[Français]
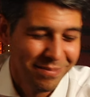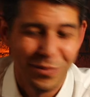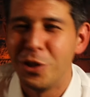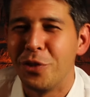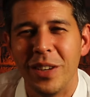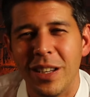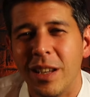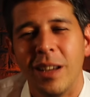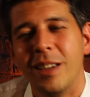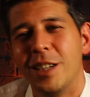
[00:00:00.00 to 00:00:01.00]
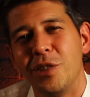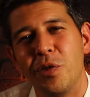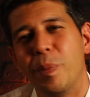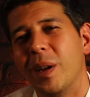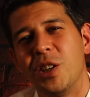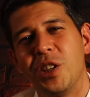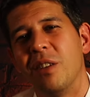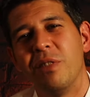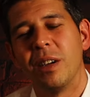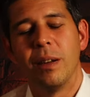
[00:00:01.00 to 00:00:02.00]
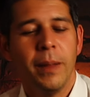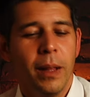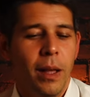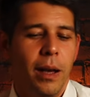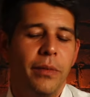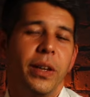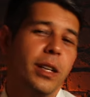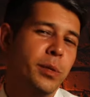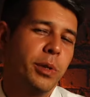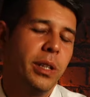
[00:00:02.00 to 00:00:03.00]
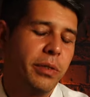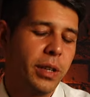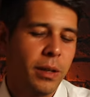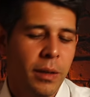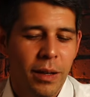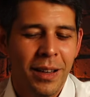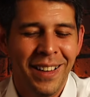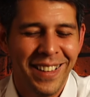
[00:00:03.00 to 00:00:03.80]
moi, je vais, je vais pas lâcher l'affaire. Avec Asmodee FR.